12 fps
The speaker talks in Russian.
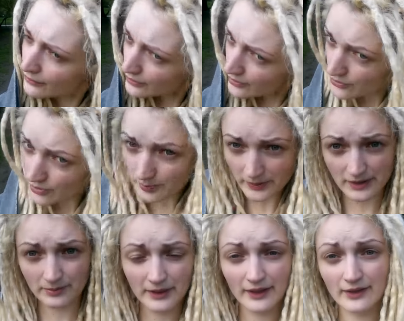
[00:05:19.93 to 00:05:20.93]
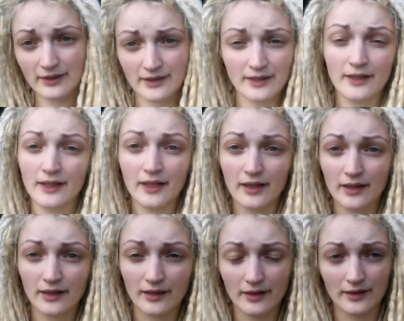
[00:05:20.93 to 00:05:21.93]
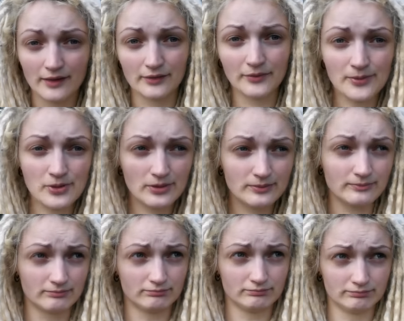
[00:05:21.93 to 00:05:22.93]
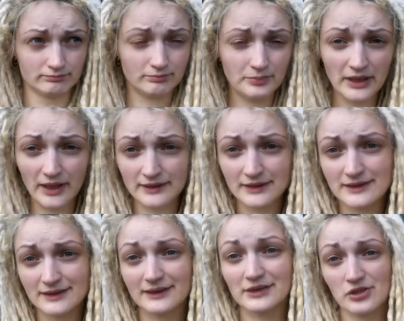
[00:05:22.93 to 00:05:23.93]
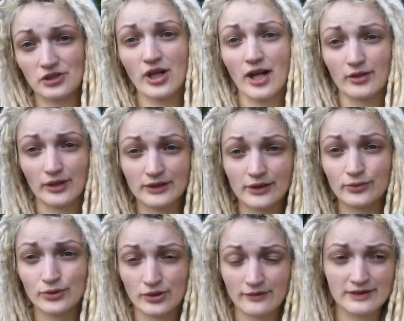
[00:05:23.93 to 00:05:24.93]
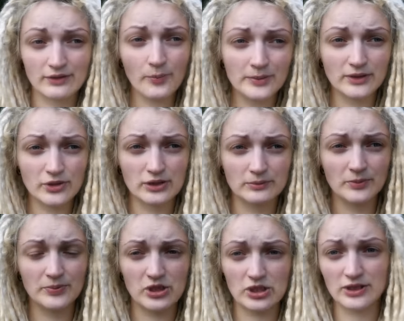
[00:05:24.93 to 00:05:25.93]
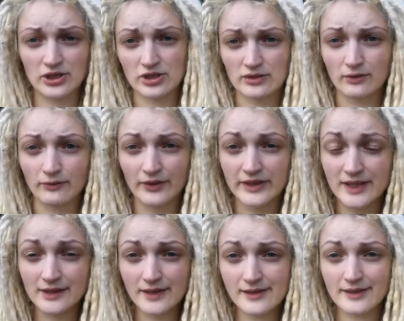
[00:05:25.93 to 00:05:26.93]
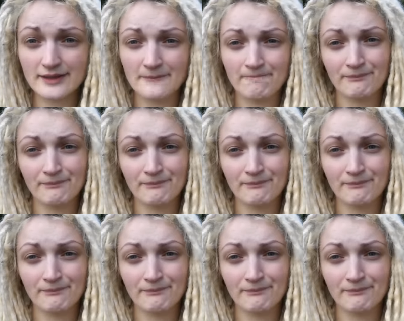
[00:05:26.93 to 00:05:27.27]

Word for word: Вроде чуть потеплело. А, в общем, приходите к началу, это лучше всего, потому что мы пришли часов в 11,